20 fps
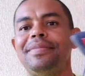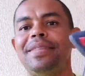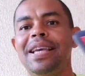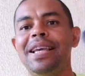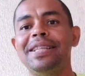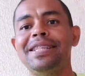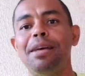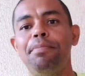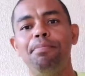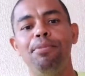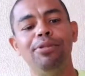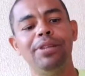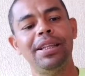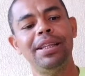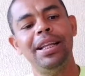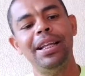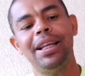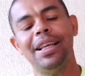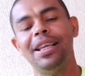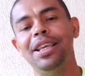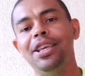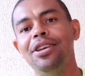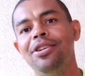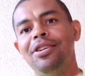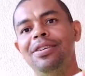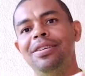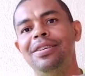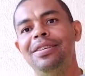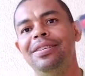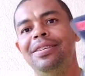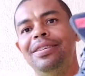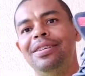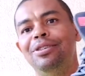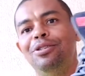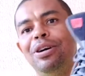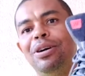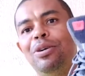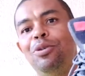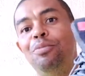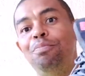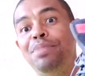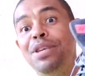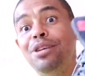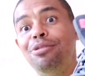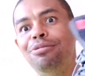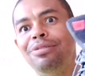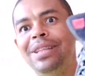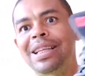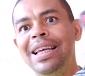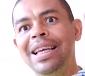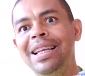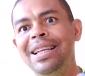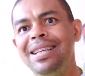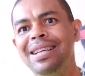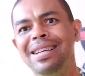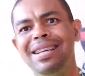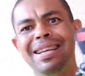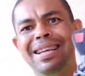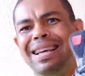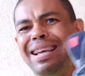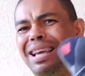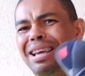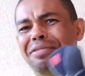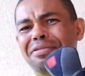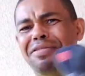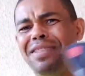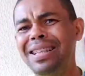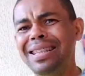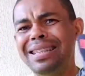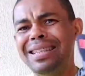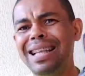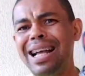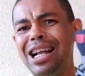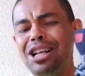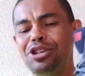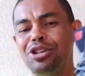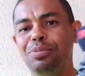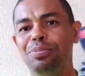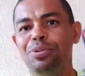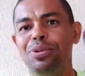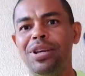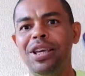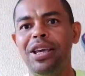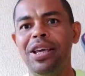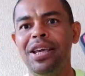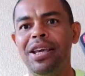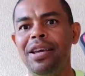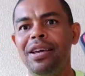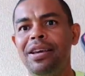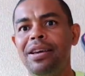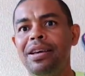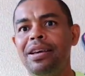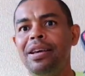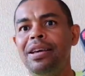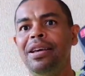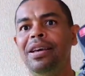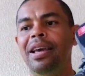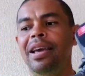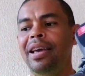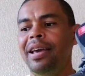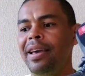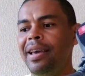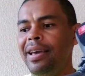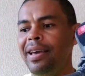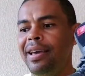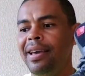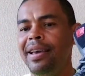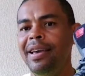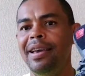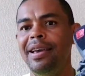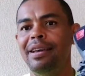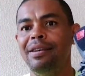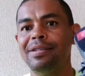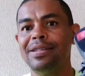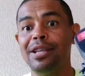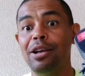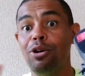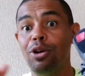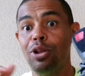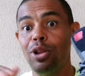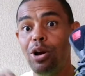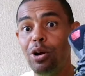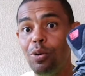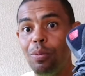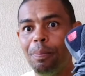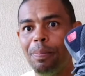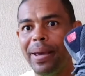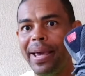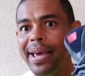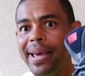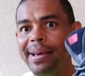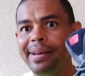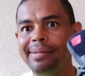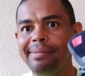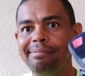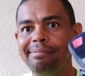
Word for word: essa ponta dele aqui, ó, o bico dele é fantástico, porque é, você coloca o pé,